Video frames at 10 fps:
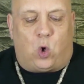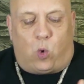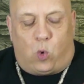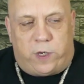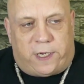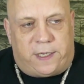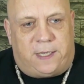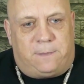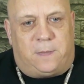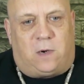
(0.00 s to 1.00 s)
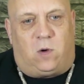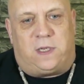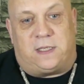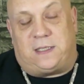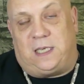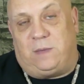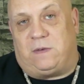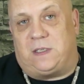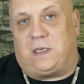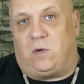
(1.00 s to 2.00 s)
Oder eben auch das
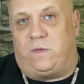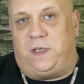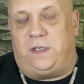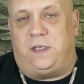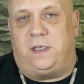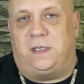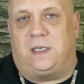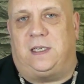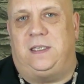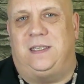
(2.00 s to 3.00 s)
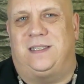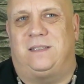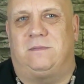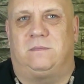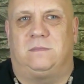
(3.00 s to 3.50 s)
Thema, was auch wichtig ist, allerdings